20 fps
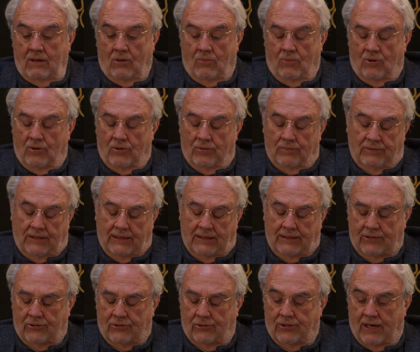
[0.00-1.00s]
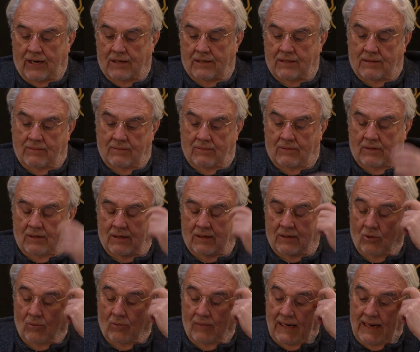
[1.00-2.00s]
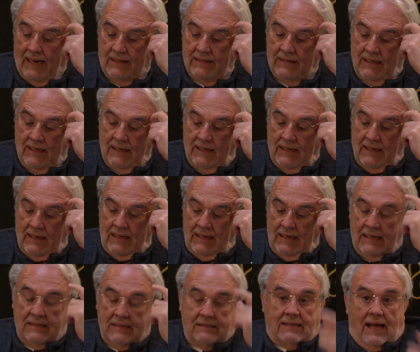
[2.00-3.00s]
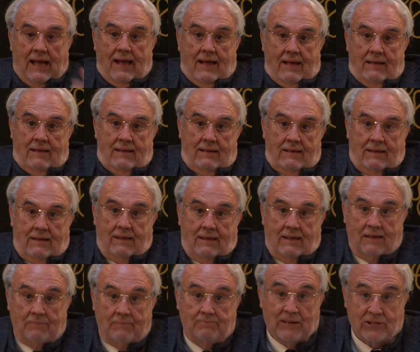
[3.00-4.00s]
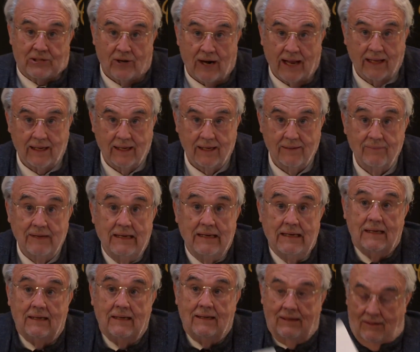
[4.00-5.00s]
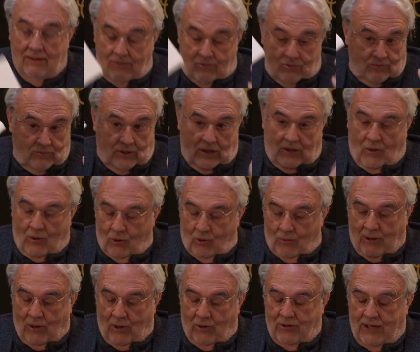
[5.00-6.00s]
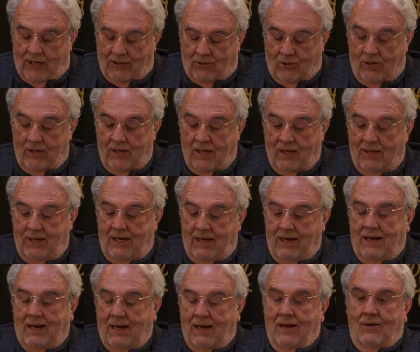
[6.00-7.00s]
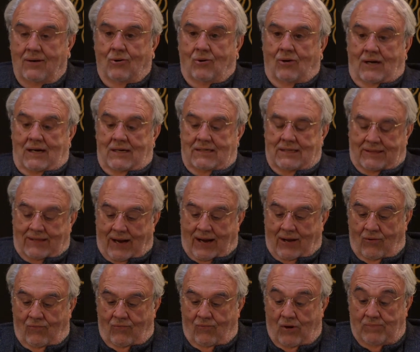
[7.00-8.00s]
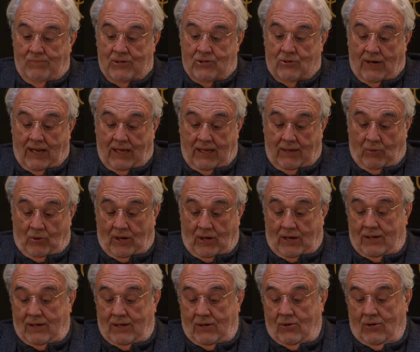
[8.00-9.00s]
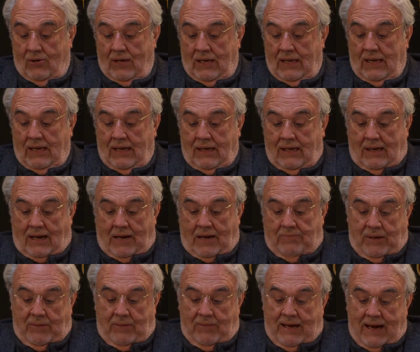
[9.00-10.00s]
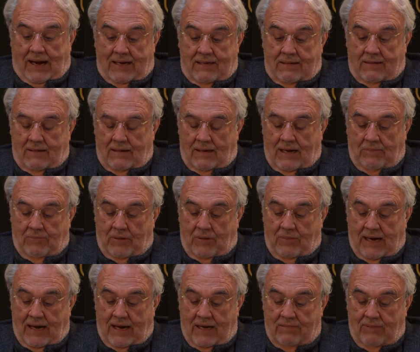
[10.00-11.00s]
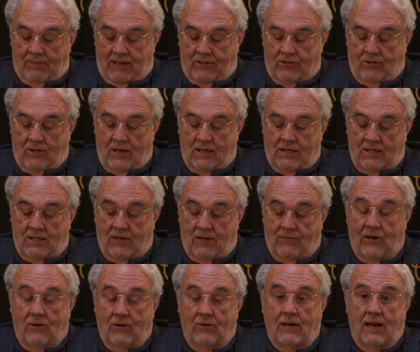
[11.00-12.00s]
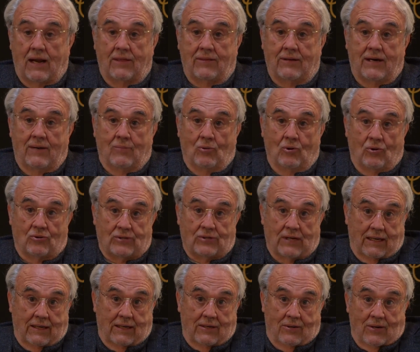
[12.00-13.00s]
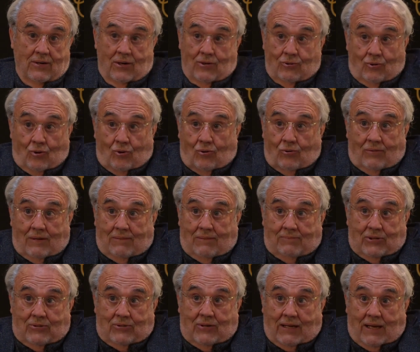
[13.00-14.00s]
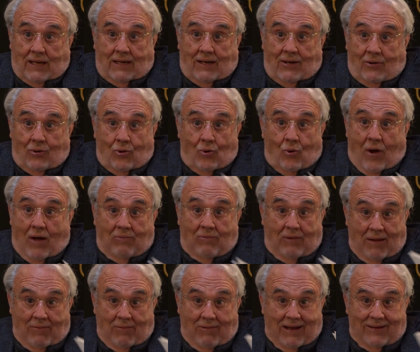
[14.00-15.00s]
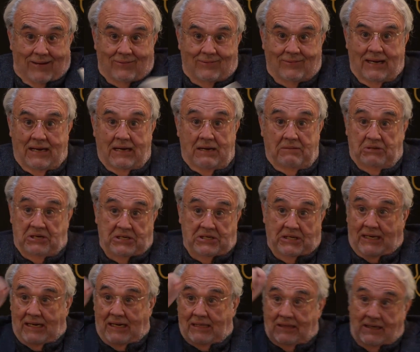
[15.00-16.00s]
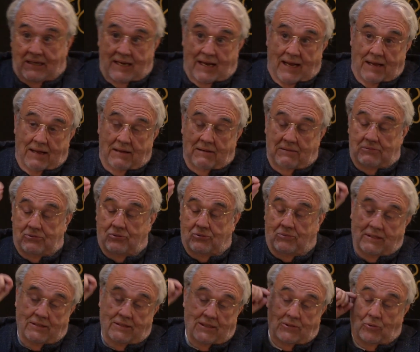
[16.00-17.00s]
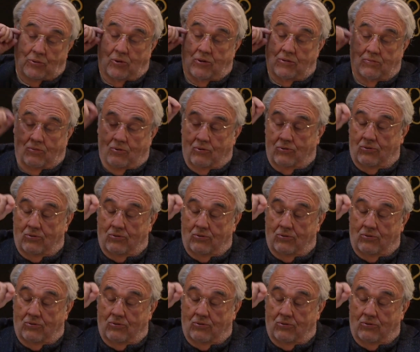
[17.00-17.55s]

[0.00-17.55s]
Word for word: como en tantas otras eh, novelas, está en el personaje. Eh, desde luego, para los directores de cine lo que les atrajo fue el personaje, porque ya les digo que las primeras, las primeras versiones que se hicieron era cine mudo, o sea que no, el personaje no hablaba, ¿no? ni siquiera tenía sobretítulos